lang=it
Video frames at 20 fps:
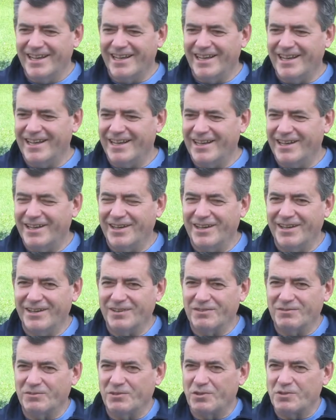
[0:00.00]
eh,
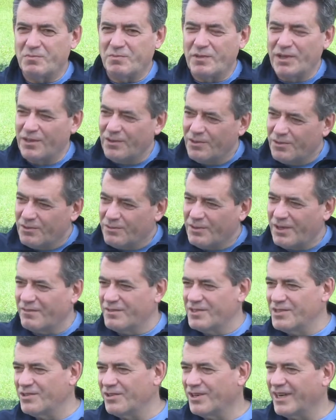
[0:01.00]
uno spirito di una
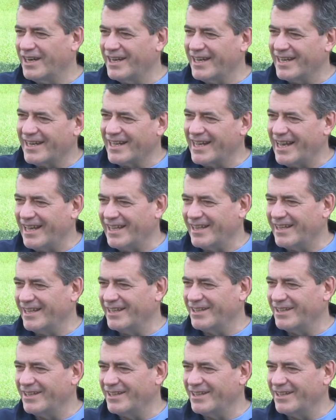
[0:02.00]
visione allargata